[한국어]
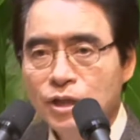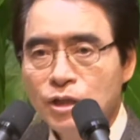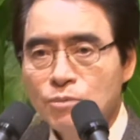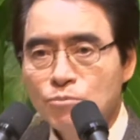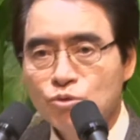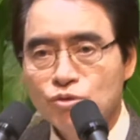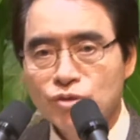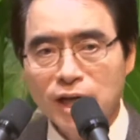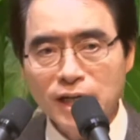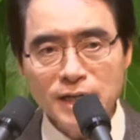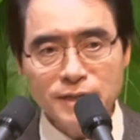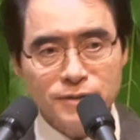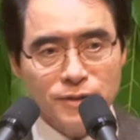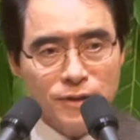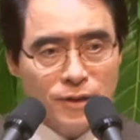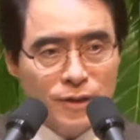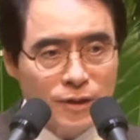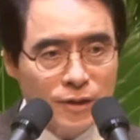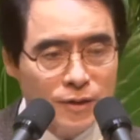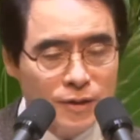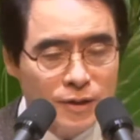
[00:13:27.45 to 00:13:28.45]

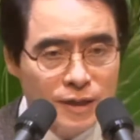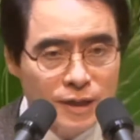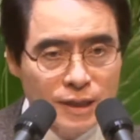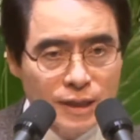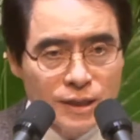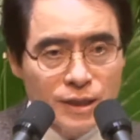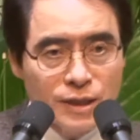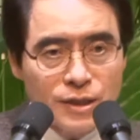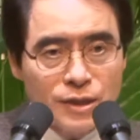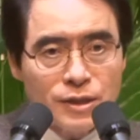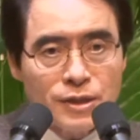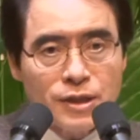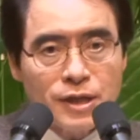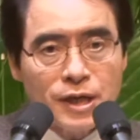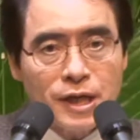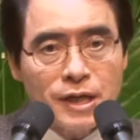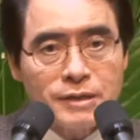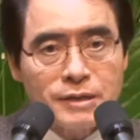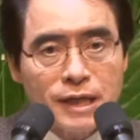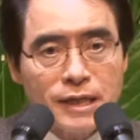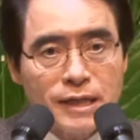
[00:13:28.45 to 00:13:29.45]
부산에서 이
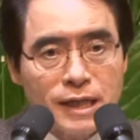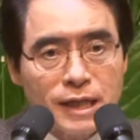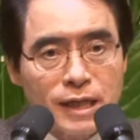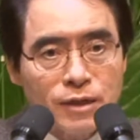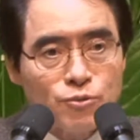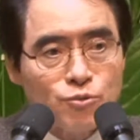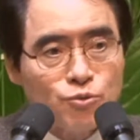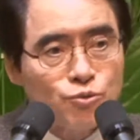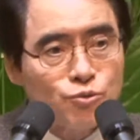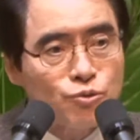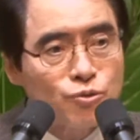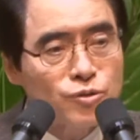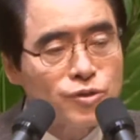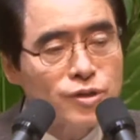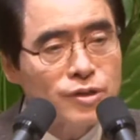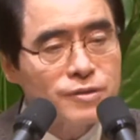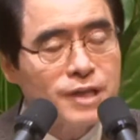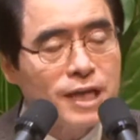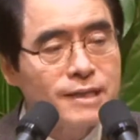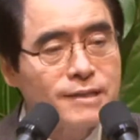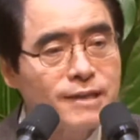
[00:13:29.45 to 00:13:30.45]
회사에 중력
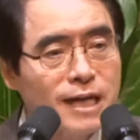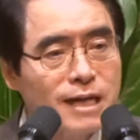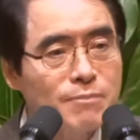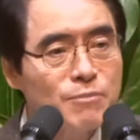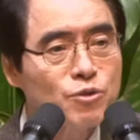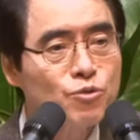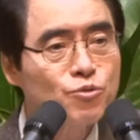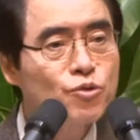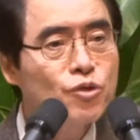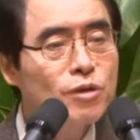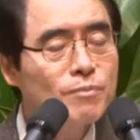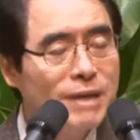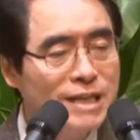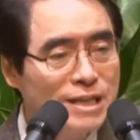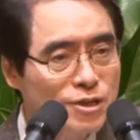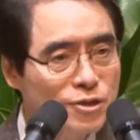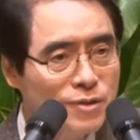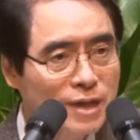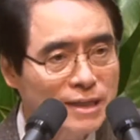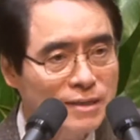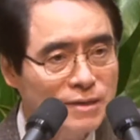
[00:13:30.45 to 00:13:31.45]
세 사람이 술을
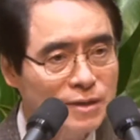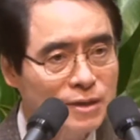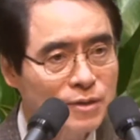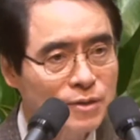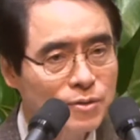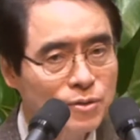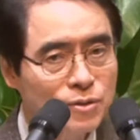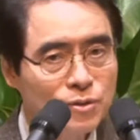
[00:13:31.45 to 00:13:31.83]
마시러 갔어요.